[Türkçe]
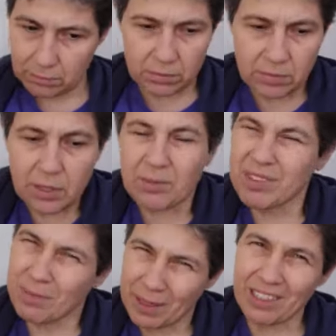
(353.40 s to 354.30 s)
de
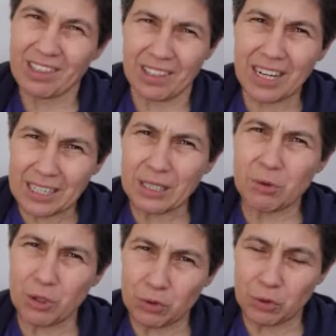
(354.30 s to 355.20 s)
bizi pek ikna
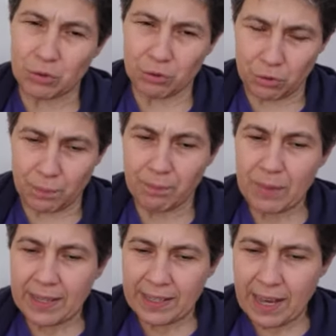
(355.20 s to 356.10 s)
edemiyor doğrusu.
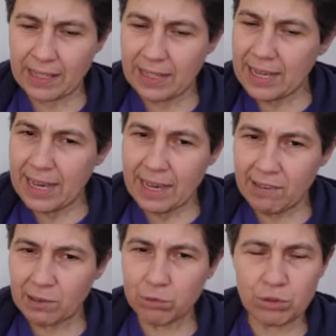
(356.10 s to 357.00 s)
Yani
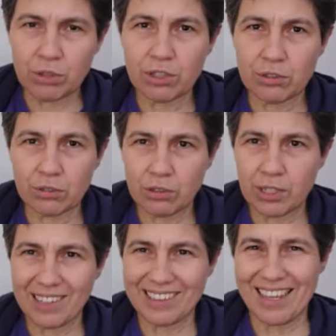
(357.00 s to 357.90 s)
evet bu soruları
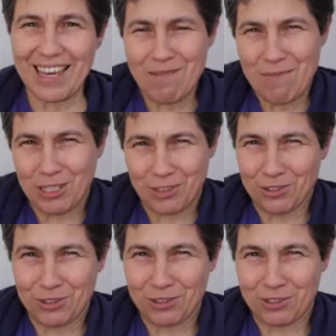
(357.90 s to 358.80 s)
sorarak neyi
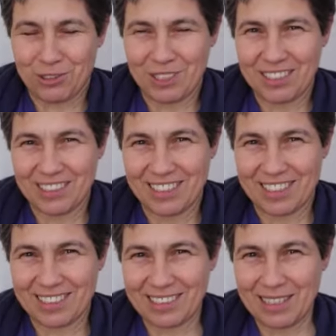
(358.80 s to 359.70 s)
amaçlıyoruz genç
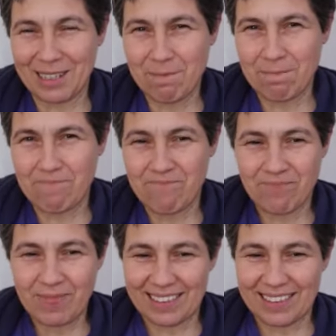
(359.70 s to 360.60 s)
kardeşlerim?
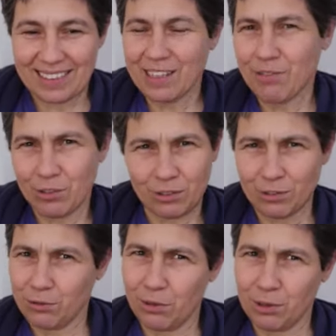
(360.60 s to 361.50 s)
Laf
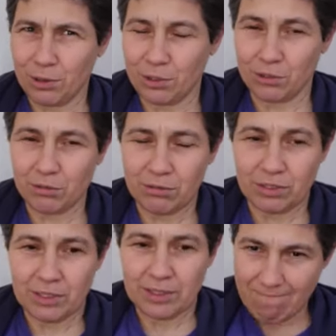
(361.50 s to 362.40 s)
olsun, torba da
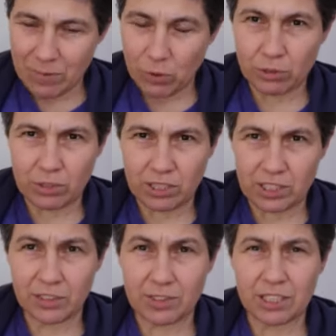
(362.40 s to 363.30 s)
Dostlar
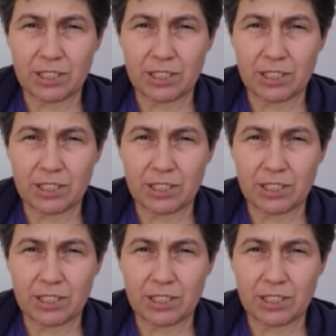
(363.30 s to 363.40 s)
alışverişte